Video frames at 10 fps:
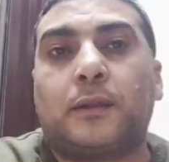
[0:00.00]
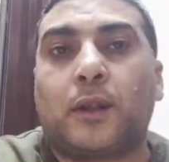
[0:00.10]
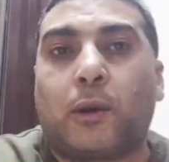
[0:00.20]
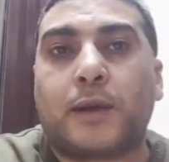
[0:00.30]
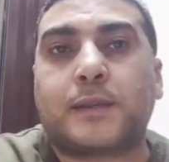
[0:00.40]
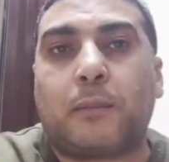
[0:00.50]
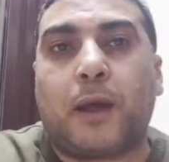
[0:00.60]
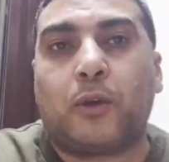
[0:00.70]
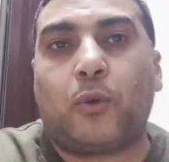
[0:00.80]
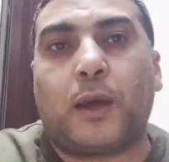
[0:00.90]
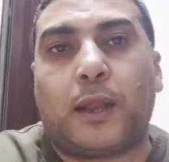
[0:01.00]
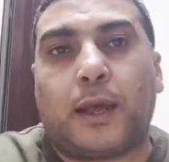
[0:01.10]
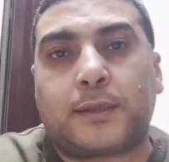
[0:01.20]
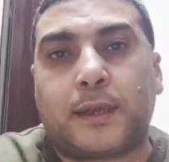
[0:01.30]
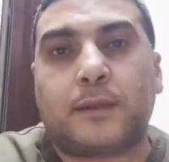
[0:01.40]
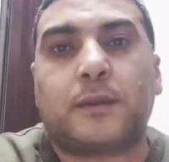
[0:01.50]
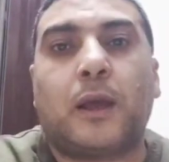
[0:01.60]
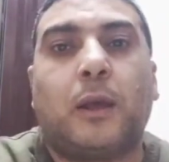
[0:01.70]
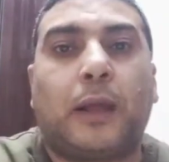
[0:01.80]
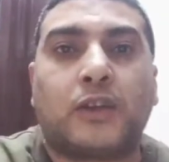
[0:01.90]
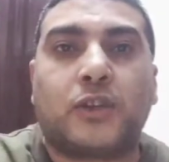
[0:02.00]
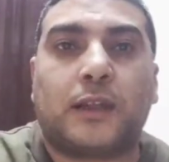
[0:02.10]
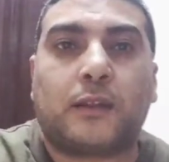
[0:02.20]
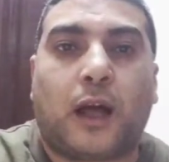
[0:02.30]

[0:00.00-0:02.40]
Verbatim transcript: تتواصل مع جوجل ادسنس عشان